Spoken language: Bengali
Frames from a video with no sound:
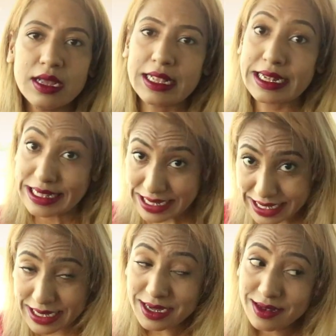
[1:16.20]
দ্যাট
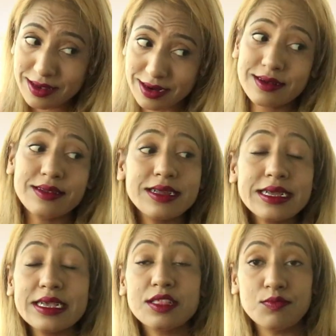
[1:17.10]
থিং থার্ড থিং
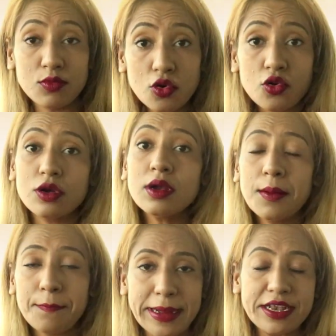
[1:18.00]
ইজ মোর
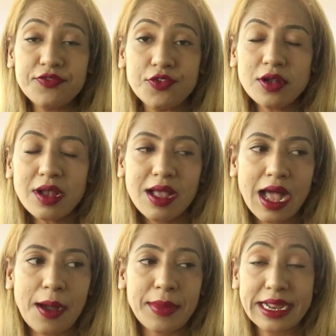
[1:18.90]
পেইনফুল
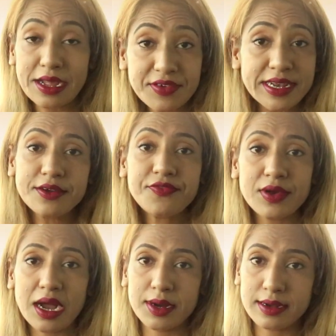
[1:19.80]
আমার এফ
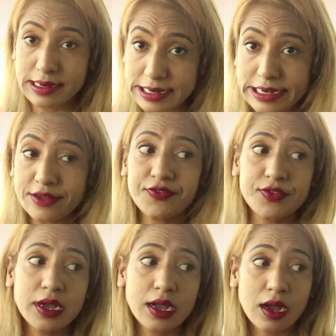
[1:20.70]
আমার রিলেটিভ
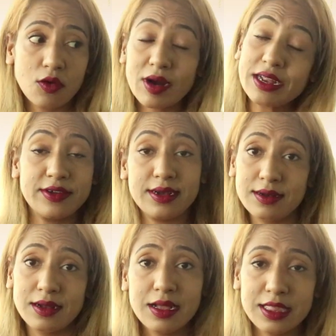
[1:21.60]
হোয়াট এভার
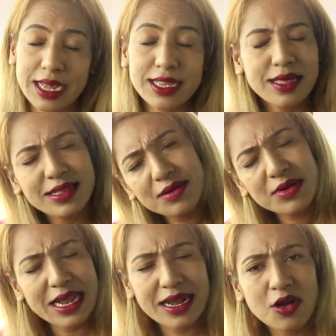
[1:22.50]
যাদের সাথে
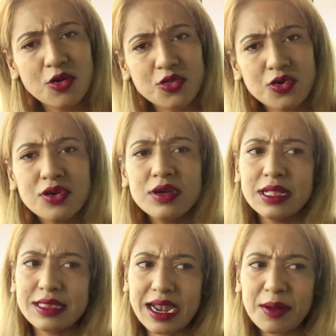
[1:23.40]
আমার দেখা হতো
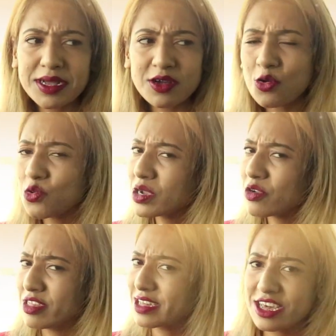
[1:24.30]
তারা আমাকে কখনো
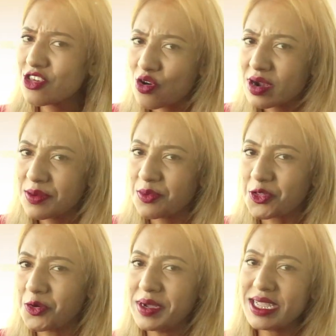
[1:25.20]
কেউ জিজ্ঞেস করেনি
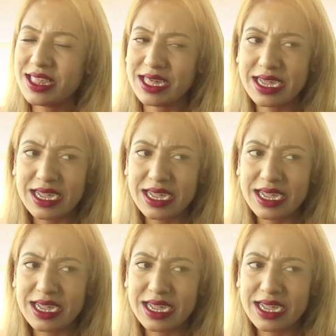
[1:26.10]
প্রথমে যে